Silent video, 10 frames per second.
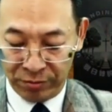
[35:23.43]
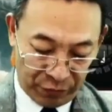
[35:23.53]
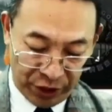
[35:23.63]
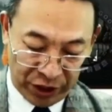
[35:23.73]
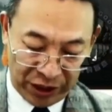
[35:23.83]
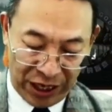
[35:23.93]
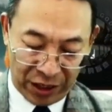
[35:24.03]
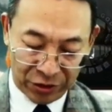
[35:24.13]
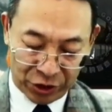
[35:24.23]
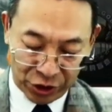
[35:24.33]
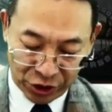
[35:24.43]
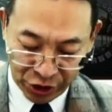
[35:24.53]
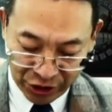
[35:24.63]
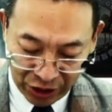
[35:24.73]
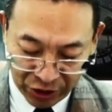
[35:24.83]
福音信仰只
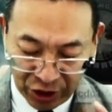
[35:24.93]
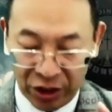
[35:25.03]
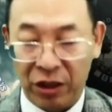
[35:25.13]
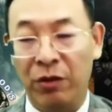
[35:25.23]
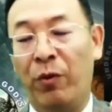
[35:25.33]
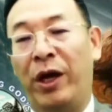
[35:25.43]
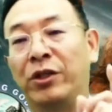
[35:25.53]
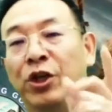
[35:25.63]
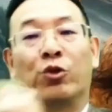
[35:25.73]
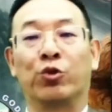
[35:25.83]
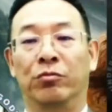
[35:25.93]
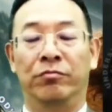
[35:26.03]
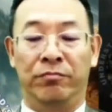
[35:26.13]
是相信一位救主。